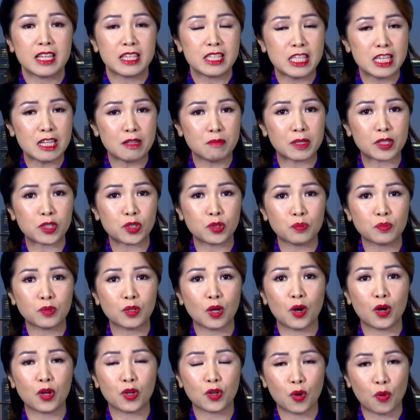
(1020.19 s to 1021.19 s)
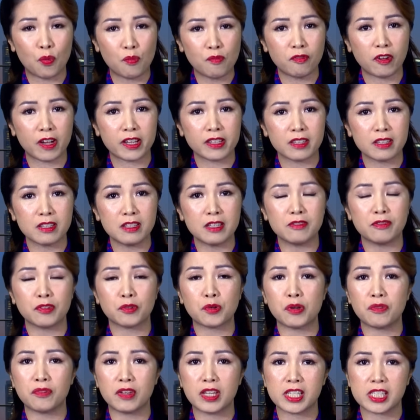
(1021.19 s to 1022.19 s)
Nhưng mà chúng tôi cũng phải thưa với
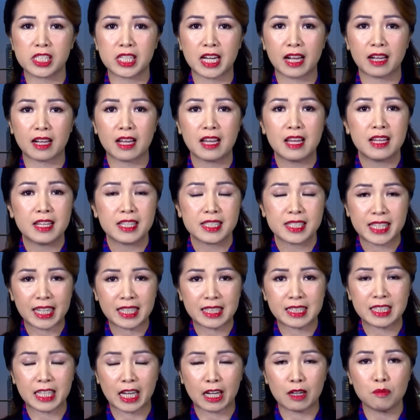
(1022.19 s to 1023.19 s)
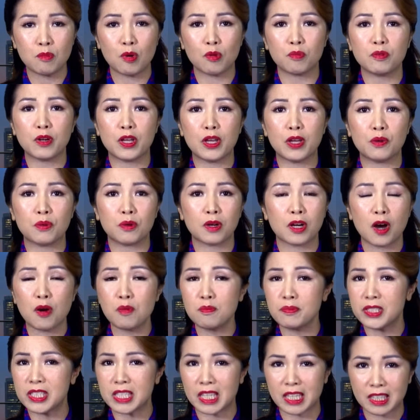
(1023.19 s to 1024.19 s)
quý vị rằng chắc chắn một điều
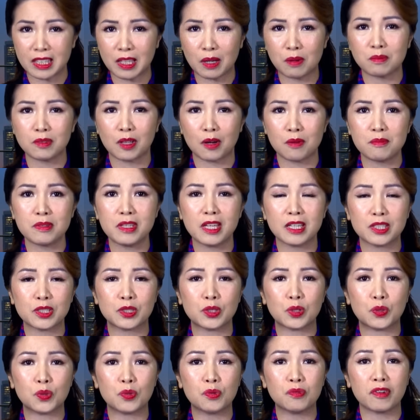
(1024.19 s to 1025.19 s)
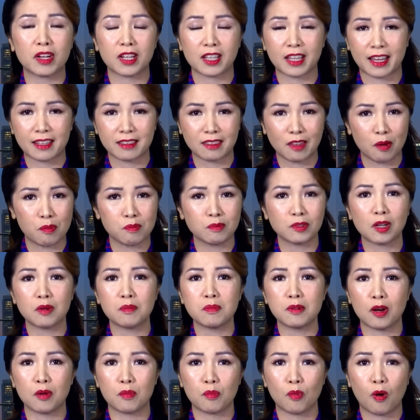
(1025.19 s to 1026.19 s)
không chỉ tổng thống dân chủ và cả tổng
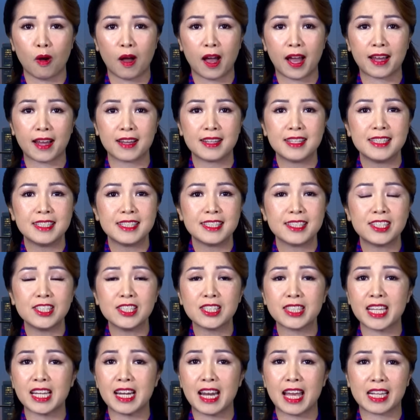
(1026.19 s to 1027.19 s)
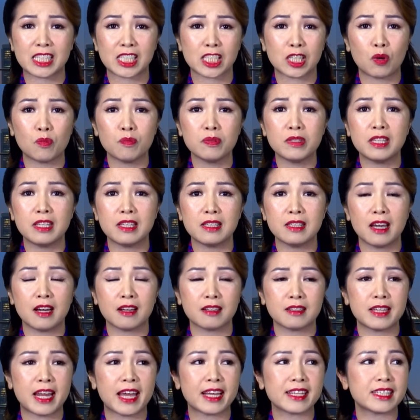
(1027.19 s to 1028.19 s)
thống cộng hòa trước cái làn sóng di
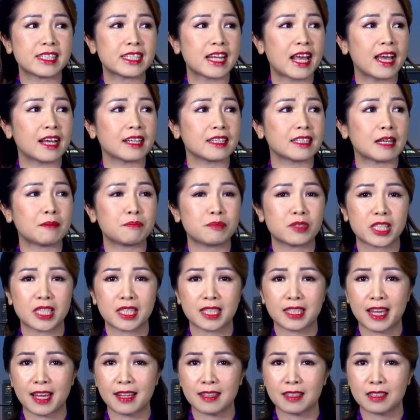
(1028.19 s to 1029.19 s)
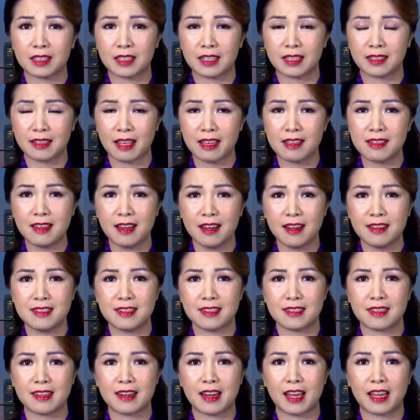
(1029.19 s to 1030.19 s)
dân đang tràn ngập trên các cái thế giới
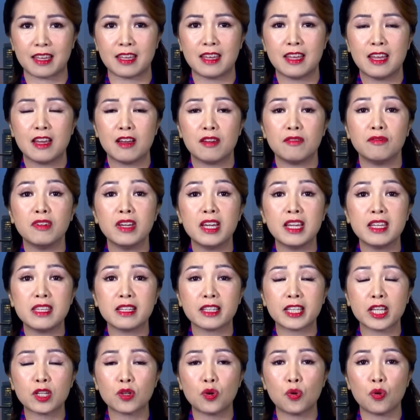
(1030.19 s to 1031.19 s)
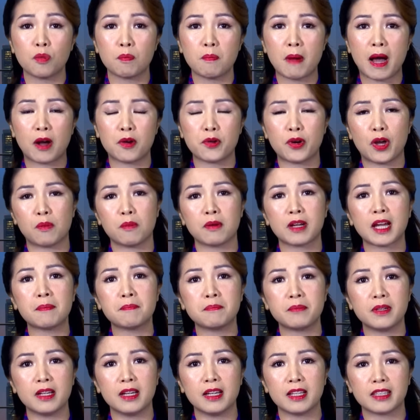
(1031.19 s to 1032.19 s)
như thế này vì những cái cuộc bạo động
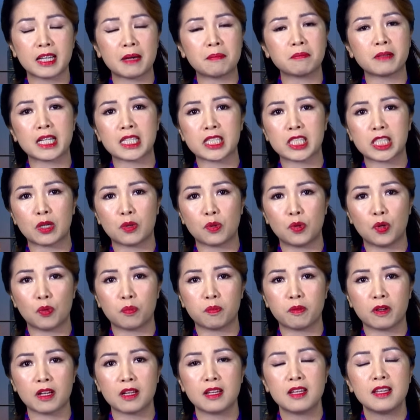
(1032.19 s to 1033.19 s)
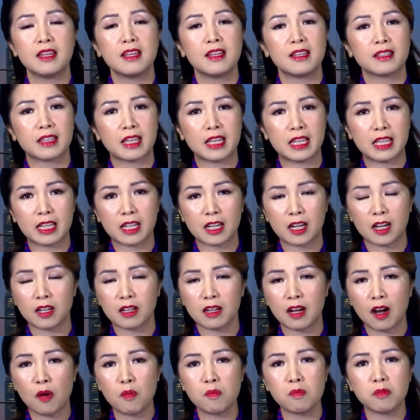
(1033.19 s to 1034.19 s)
khắp nơi khắp các châu lục lục đó thì
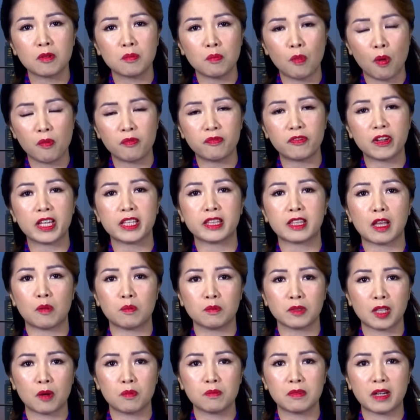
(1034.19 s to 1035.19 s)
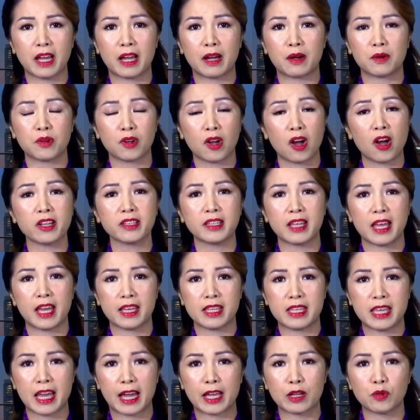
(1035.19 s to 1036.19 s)
không một vị tổng thống nào có thể
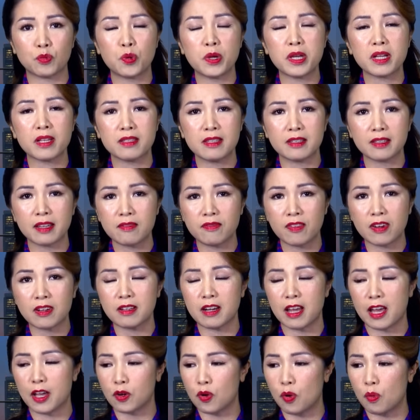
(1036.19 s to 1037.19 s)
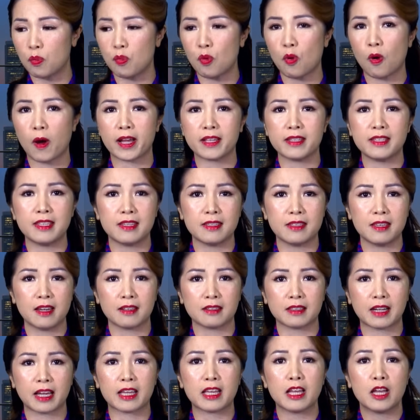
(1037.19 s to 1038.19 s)
giải quyết những cái vấn đề khủng hoảng di
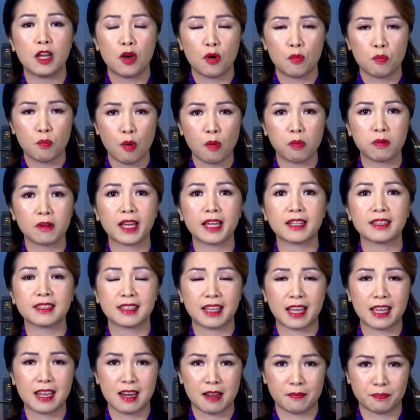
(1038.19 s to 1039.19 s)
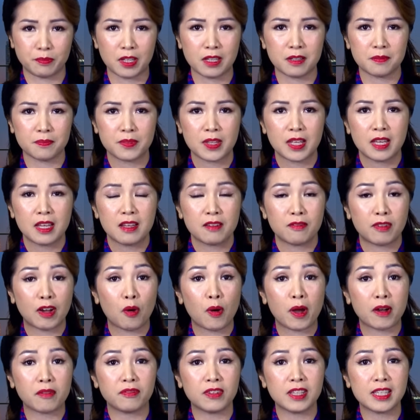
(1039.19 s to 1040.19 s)
dân này một cách ngay lập tức. Và
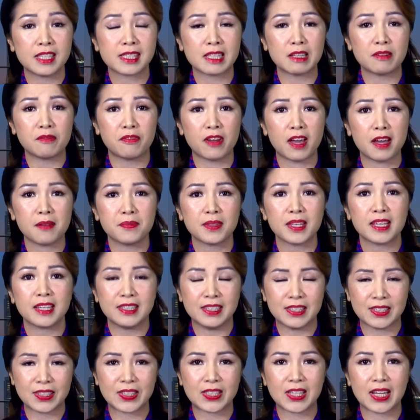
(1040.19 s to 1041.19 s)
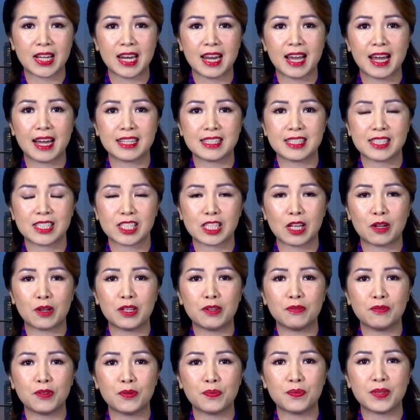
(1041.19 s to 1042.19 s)
Hoàng Vi xin phép được trở lại sau
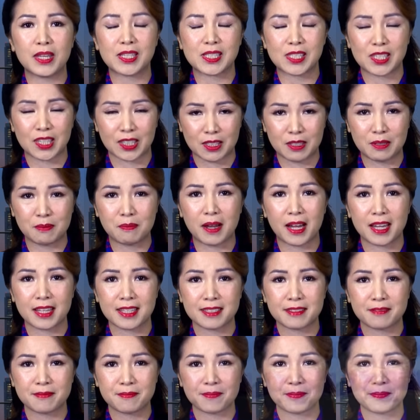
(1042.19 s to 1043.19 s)
ít phút dành cho thương mại.